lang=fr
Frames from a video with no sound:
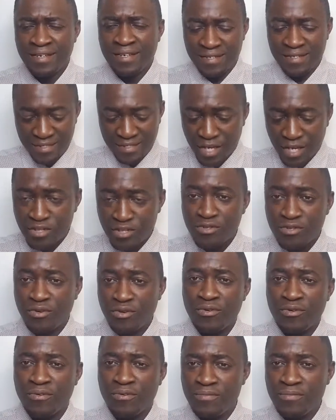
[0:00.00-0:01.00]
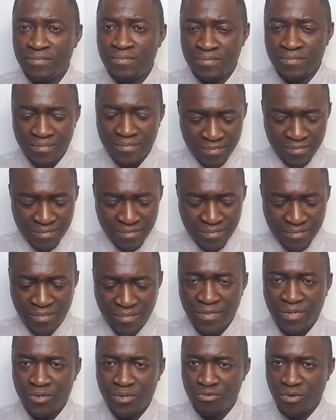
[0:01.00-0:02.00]
sache que
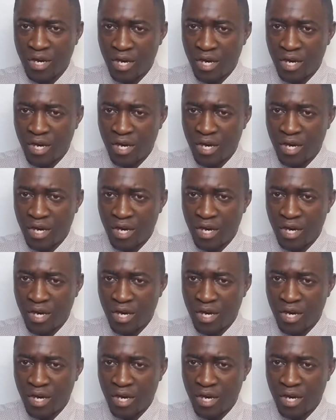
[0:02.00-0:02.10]
tu as